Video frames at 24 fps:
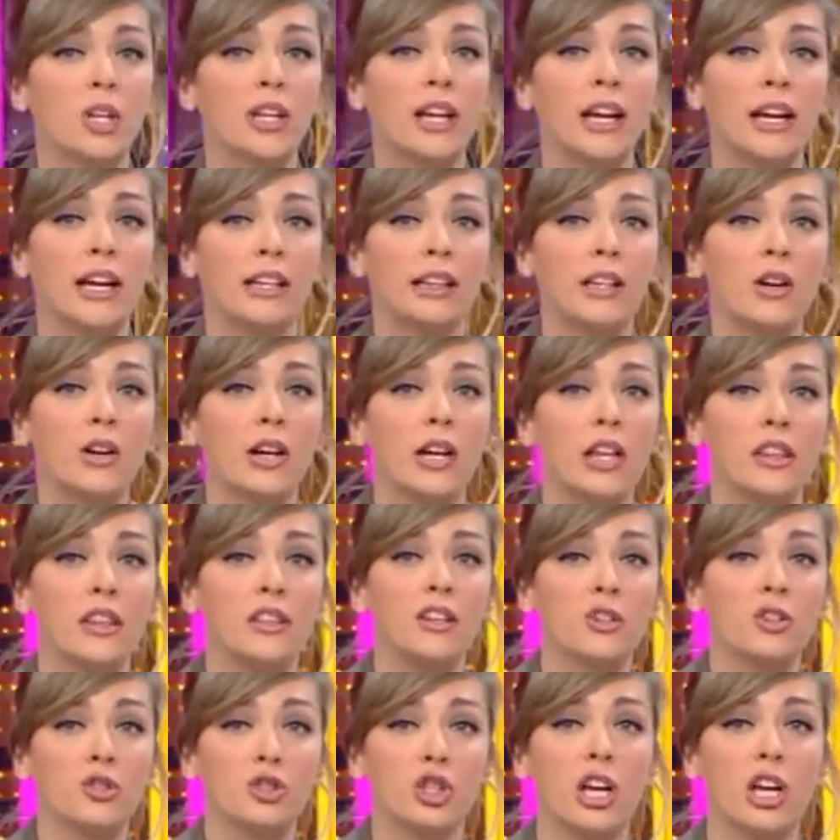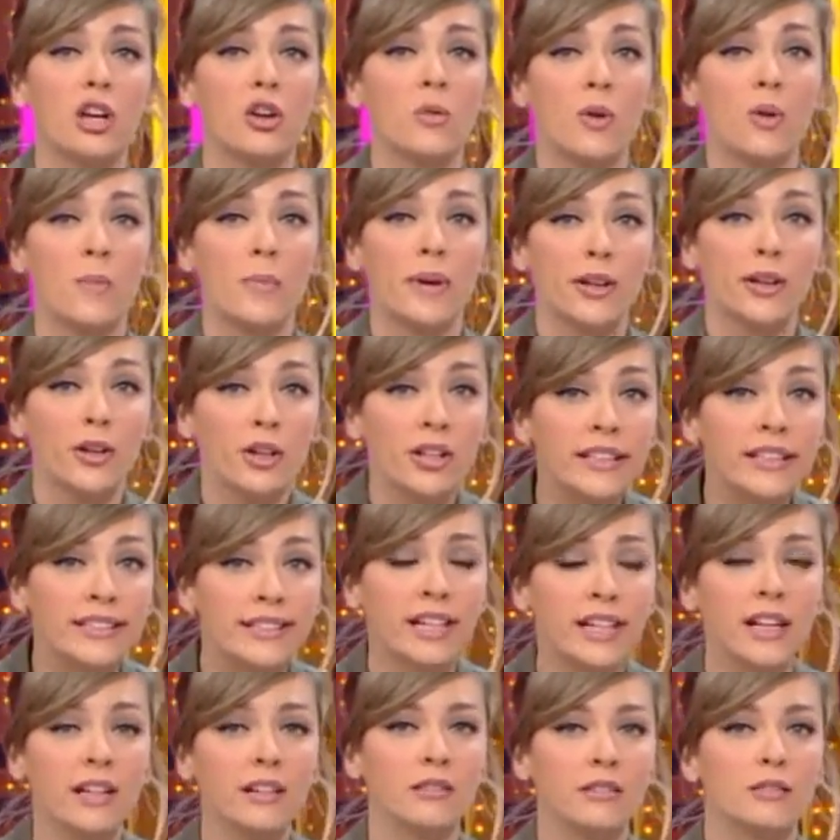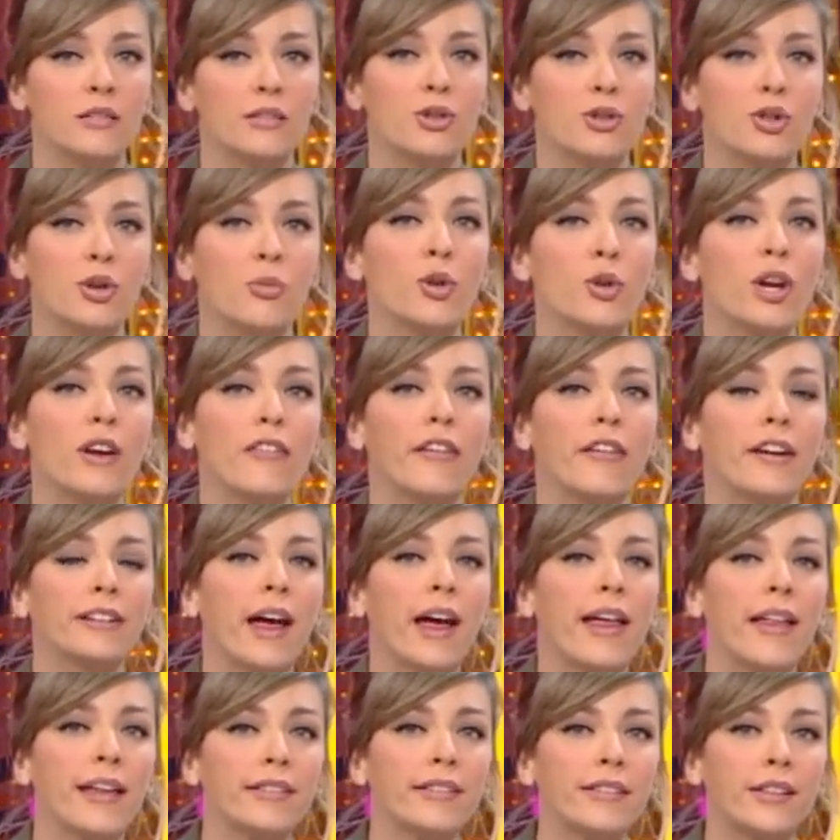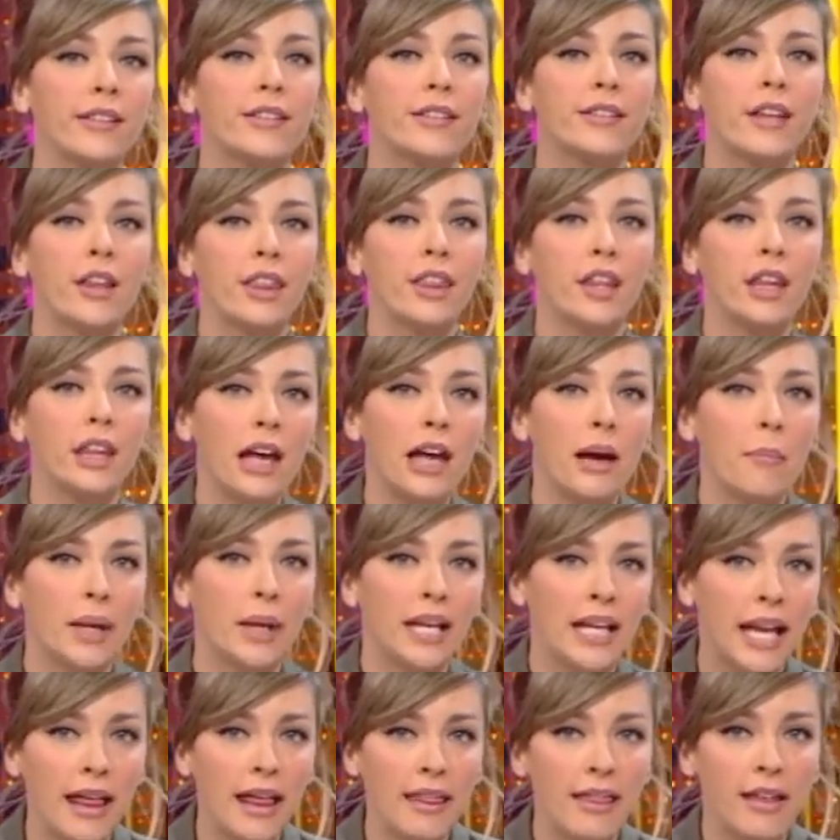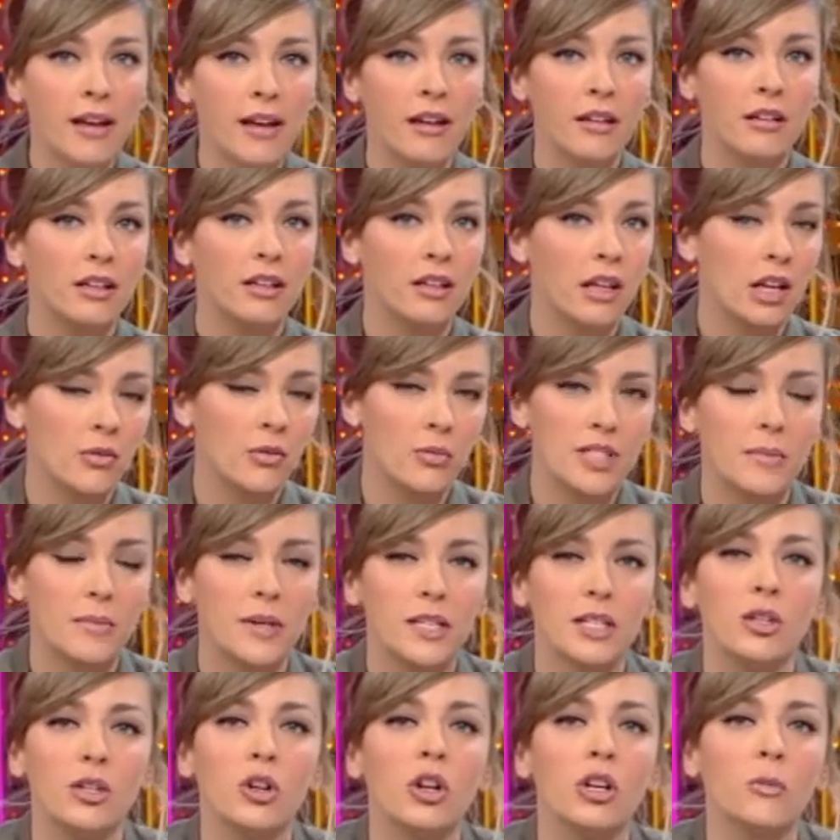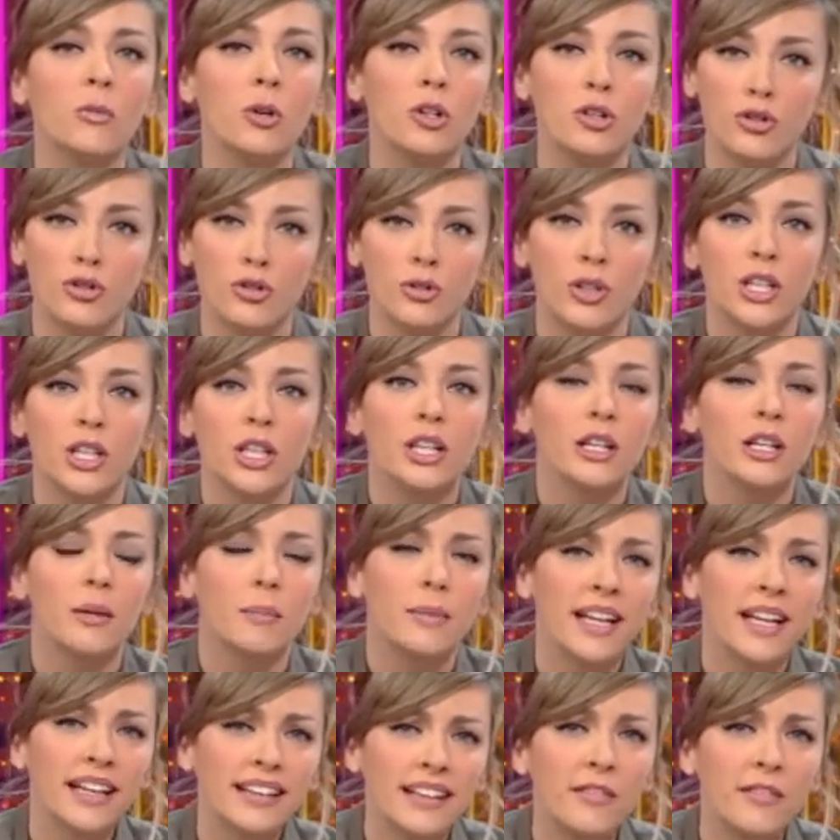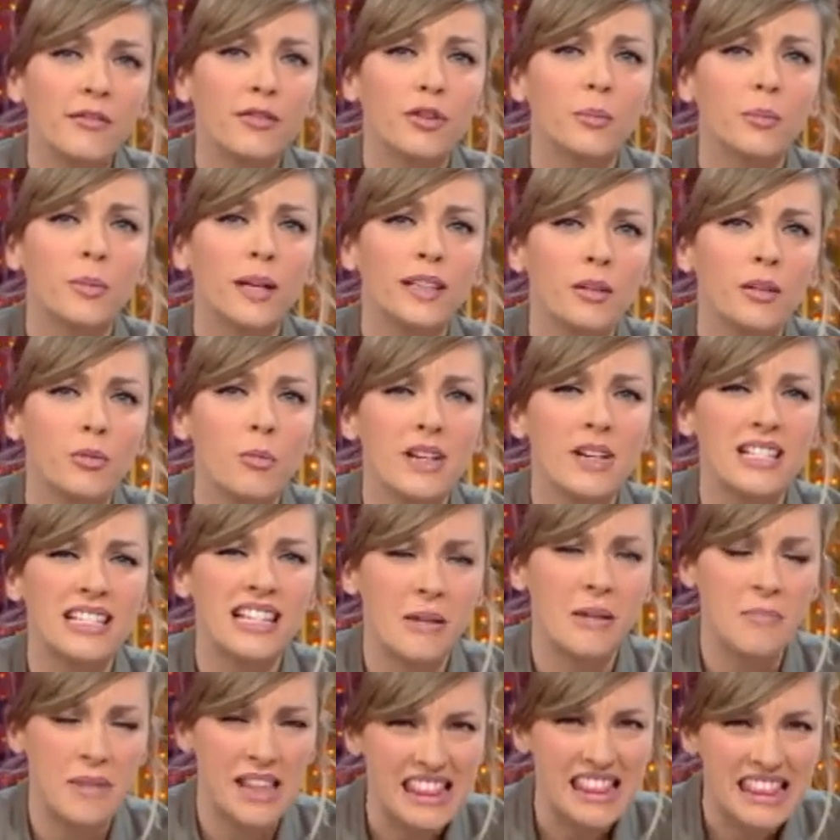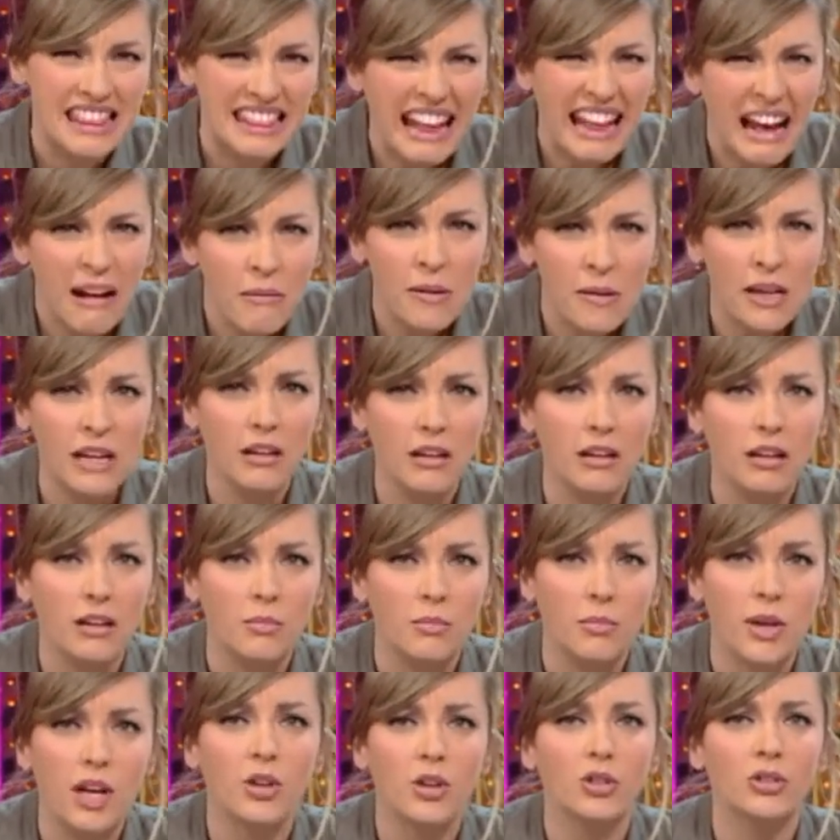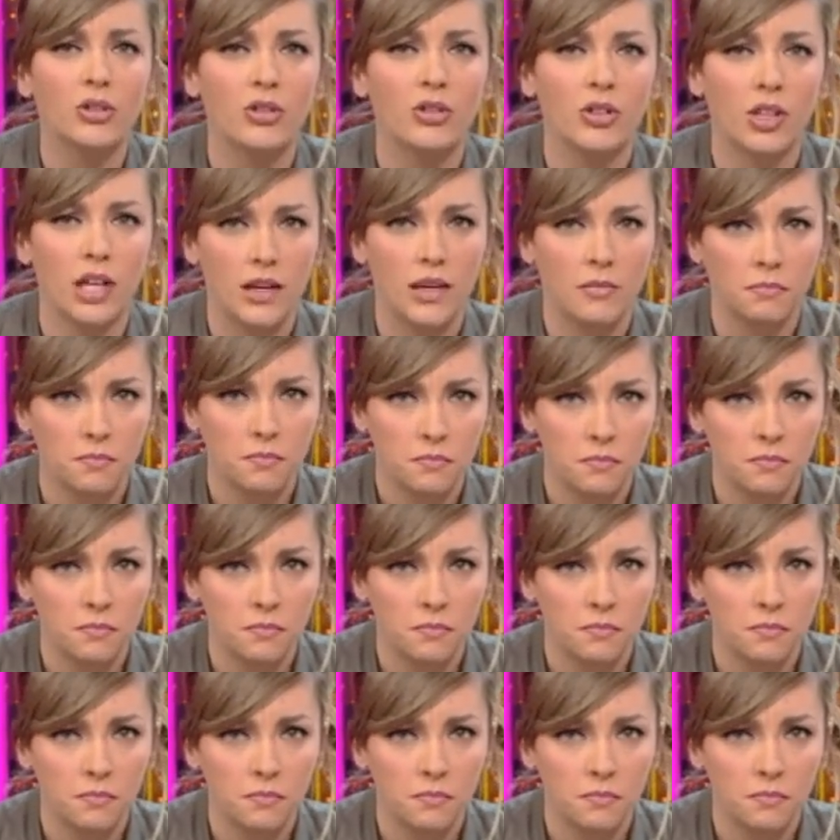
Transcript: porque tengo que deciros que como periodista estoy muy afectada, entristecida, apenada y ya no me es más sinónimos. Mirad qué informativo más lamentable vi el otro día.